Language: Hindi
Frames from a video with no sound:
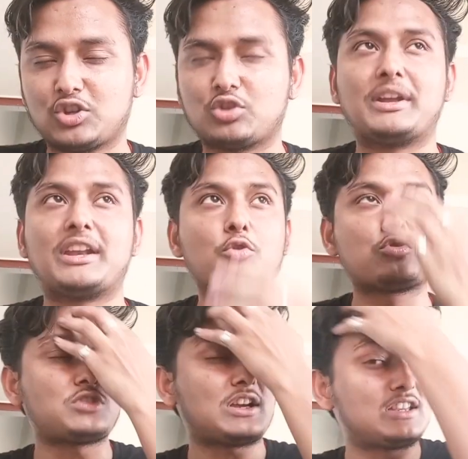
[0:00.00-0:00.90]
तो मैंने वो
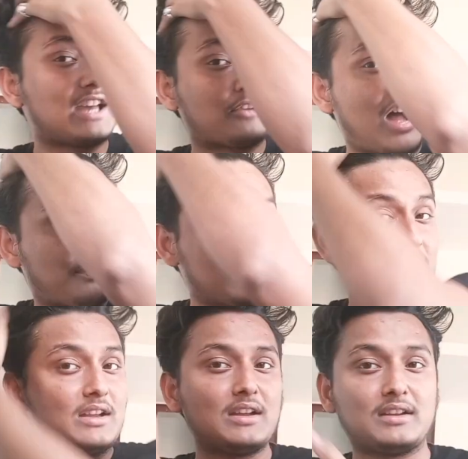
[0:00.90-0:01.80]
सोचा कि यार वहाँ पे
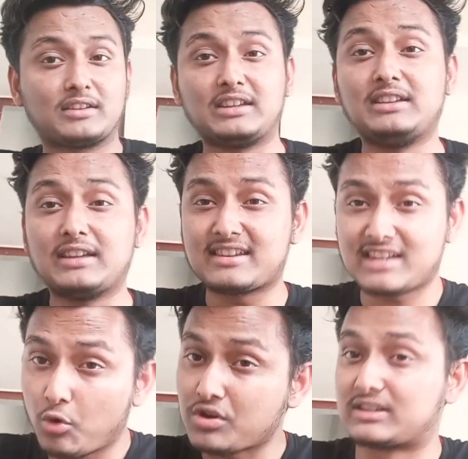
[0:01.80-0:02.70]
कि
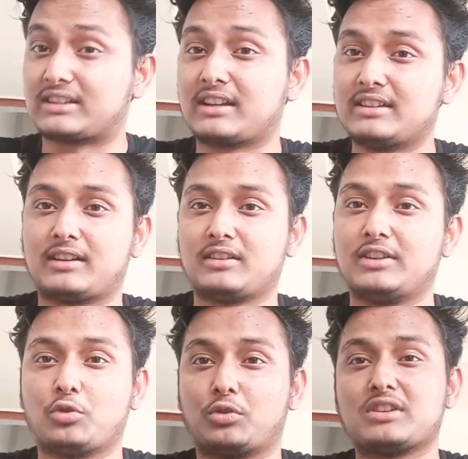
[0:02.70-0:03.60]
ऐसा हो सकता था कि देख
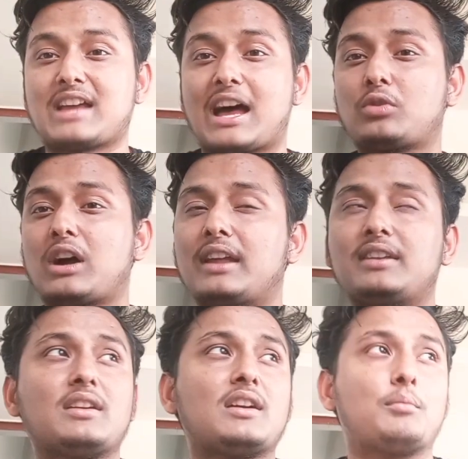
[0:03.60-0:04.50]
देखो कि शाहरुख खान